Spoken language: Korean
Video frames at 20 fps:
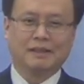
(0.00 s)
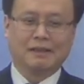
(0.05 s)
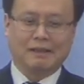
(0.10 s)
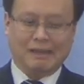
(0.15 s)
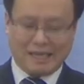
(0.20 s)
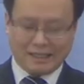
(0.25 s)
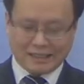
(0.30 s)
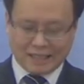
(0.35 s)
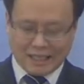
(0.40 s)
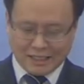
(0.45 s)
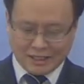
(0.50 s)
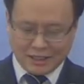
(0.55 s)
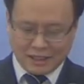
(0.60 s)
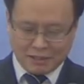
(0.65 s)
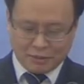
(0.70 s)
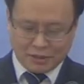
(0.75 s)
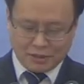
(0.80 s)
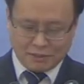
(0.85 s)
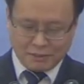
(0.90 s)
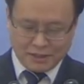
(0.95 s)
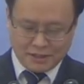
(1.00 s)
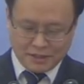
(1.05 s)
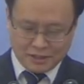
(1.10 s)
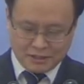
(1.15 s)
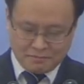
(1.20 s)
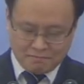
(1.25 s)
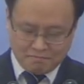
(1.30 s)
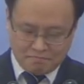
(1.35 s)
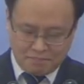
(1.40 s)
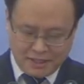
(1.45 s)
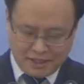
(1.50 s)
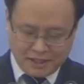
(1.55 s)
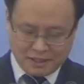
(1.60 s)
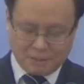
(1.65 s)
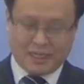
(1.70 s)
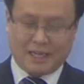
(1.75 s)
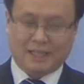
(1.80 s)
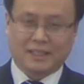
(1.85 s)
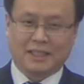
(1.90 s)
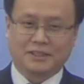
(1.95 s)
하나님을 믿는
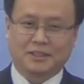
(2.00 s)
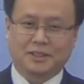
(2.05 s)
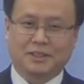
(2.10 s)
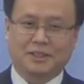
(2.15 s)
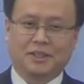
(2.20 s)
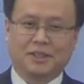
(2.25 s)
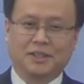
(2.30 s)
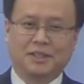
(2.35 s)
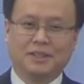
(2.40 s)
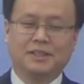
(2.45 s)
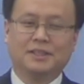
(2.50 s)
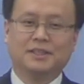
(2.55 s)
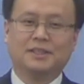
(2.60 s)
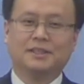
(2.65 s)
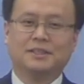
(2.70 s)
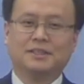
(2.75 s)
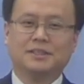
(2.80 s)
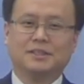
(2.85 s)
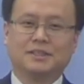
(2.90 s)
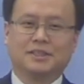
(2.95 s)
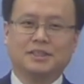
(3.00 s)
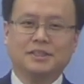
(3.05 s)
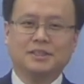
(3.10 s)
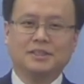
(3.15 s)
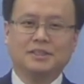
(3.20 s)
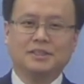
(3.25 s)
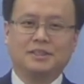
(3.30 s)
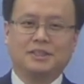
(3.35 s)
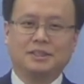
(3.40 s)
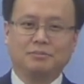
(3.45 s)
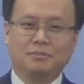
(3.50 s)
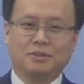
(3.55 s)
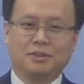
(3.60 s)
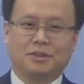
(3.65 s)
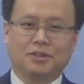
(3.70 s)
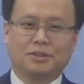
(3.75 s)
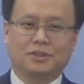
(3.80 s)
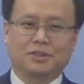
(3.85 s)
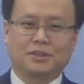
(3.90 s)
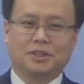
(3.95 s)
믿음 안에서 근심,
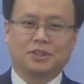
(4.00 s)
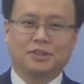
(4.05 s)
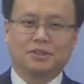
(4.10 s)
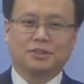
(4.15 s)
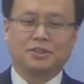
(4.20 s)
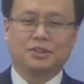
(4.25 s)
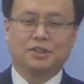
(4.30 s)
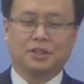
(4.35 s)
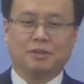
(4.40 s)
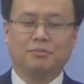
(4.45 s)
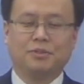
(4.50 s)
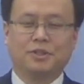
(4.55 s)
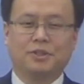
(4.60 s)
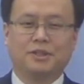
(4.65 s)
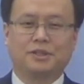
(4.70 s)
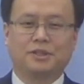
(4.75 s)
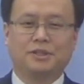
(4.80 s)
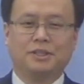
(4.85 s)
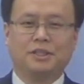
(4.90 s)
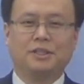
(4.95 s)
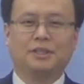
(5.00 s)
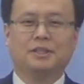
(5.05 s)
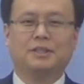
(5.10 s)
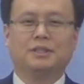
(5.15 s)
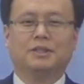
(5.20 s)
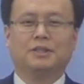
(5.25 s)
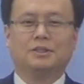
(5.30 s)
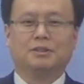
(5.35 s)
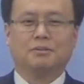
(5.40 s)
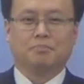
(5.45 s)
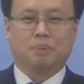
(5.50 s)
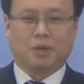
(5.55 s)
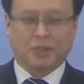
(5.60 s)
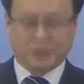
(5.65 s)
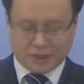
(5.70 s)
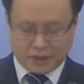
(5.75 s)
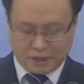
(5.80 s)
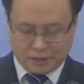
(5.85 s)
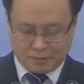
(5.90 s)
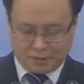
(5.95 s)
걱정, 염려를
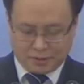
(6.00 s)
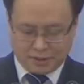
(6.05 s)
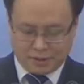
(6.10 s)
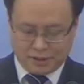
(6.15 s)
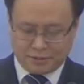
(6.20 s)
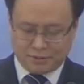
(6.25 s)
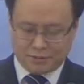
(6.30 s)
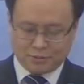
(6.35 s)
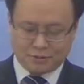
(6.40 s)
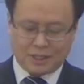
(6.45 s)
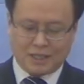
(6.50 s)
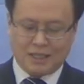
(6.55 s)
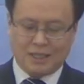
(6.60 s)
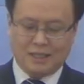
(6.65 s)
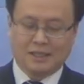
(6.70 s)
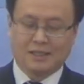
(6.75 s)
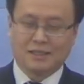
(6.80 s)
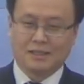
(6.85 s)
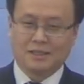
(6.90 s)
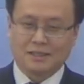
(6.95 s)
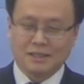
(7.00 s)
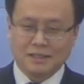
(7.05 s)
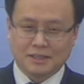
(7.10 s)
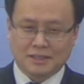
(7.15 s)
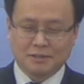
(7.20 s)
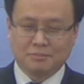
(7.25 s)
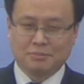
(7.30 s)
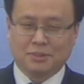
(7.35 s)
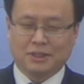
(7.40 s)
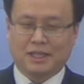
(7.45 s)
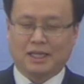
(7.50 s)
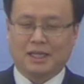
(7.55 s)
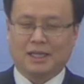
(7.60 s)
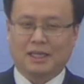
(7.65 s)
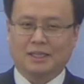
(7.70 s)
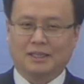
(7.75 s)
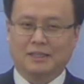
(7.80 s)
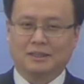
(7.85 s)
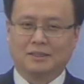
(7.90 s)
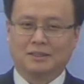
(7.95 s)
벗어버릴 수가
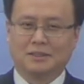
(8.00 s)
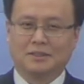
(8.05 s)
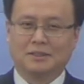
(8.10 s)
있습니다.